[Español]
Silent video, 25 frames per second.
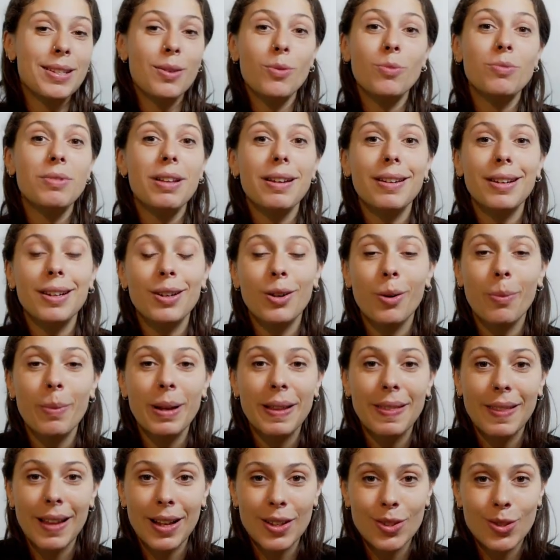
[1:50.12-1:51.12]
segunda
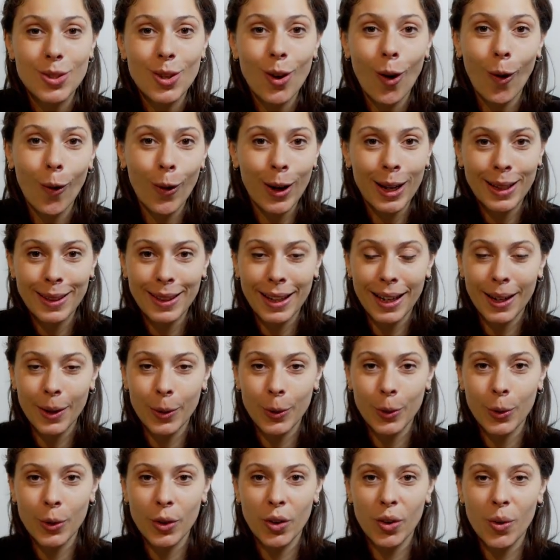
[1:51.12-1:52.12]
recomendación que
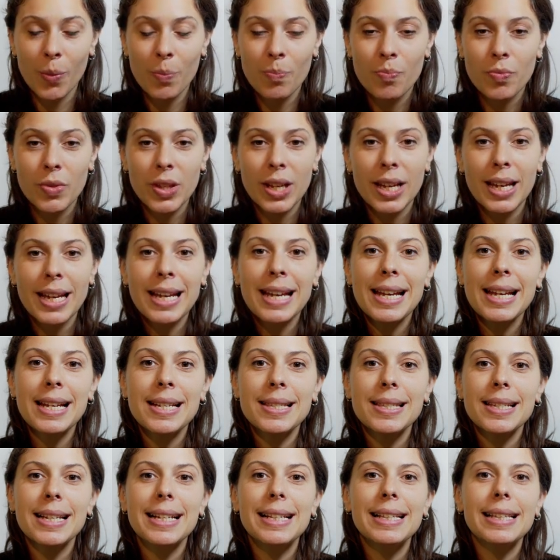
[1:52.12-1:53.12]
tengo
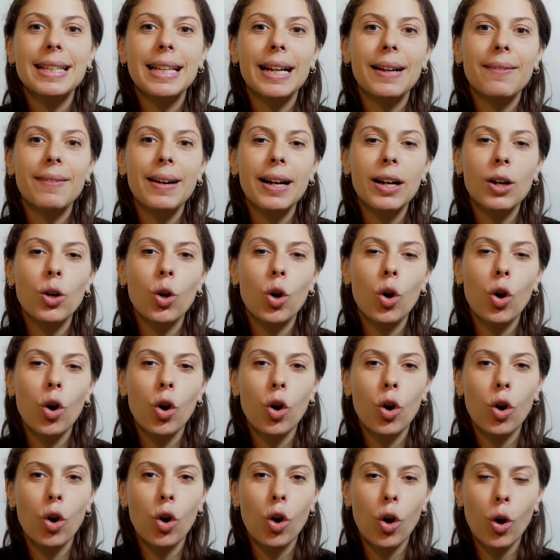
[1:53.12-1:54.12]
es el
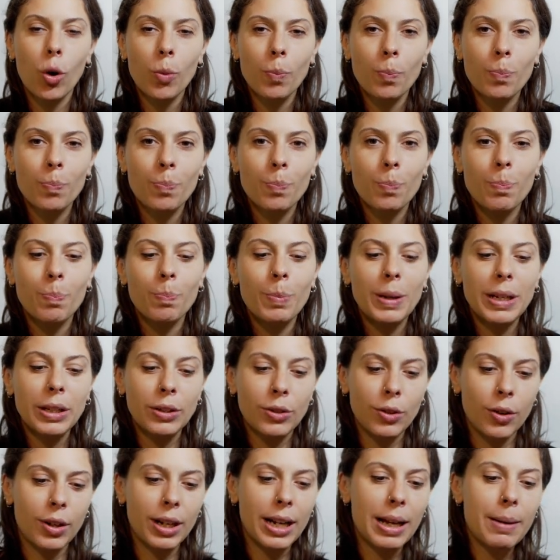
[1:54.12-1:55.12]
trabajo con
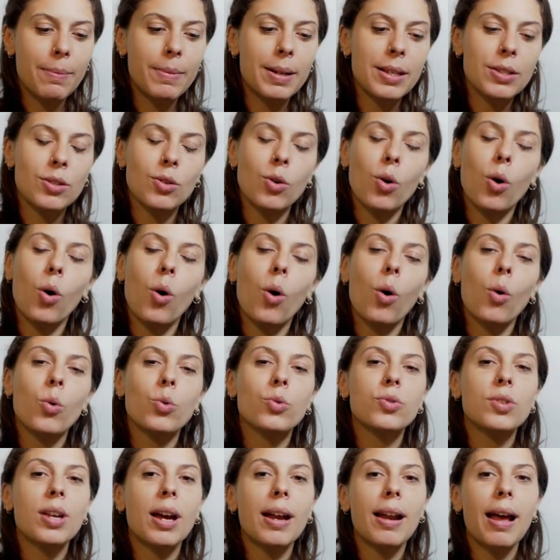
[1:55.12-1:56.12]
pictogramas o
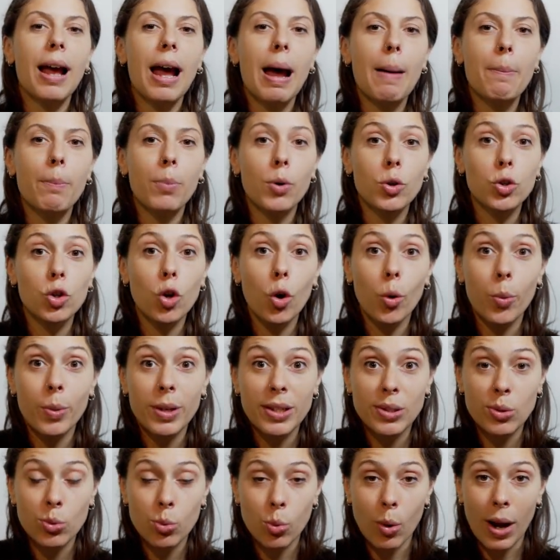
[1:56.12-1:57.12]
usar apoyos
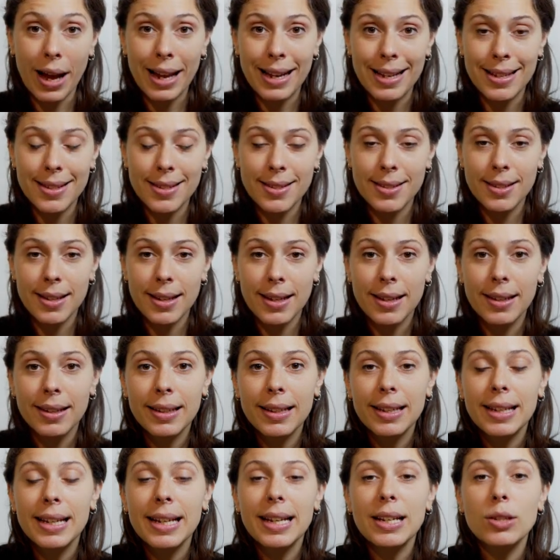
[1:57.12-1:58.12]
visuales.
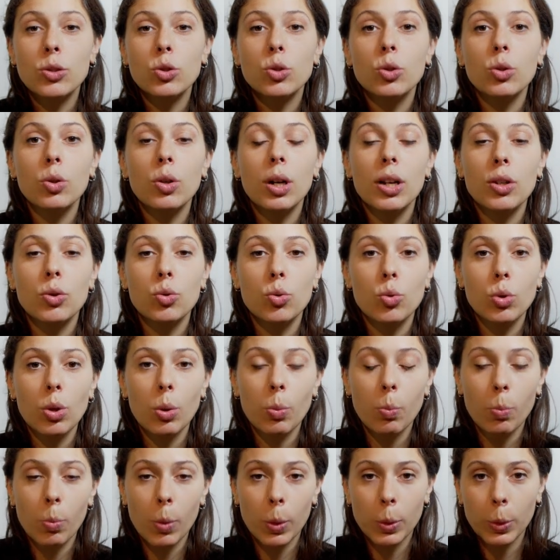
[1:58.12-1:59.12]
Eso ayuda
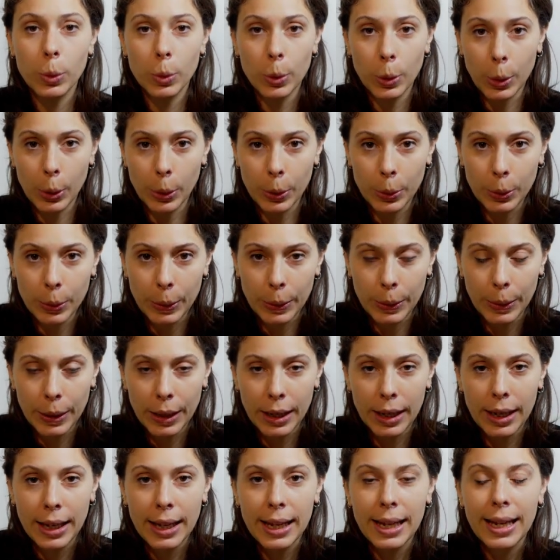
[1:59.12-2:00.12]
un montón.
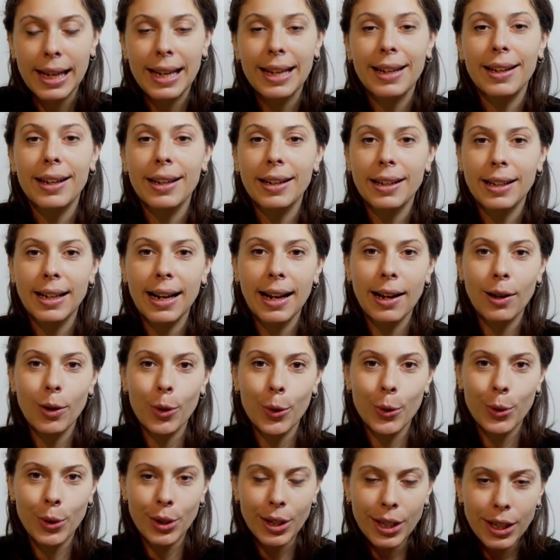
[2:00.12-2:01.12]
En general
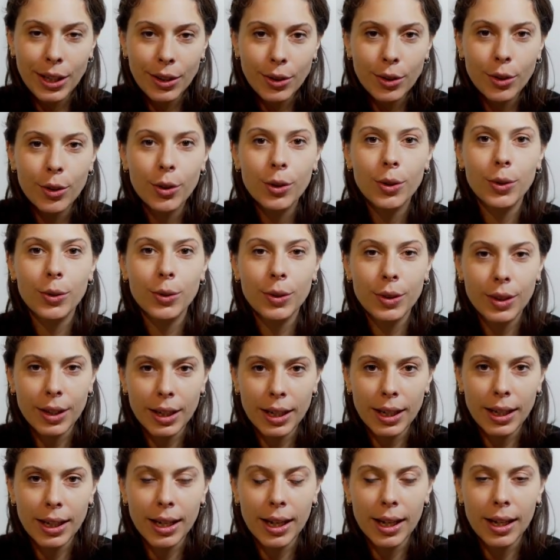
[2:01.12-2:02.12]
los niños con
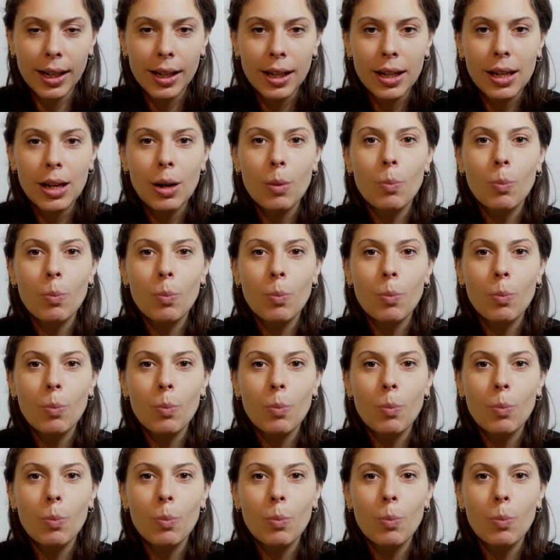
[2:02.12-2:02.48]
TEA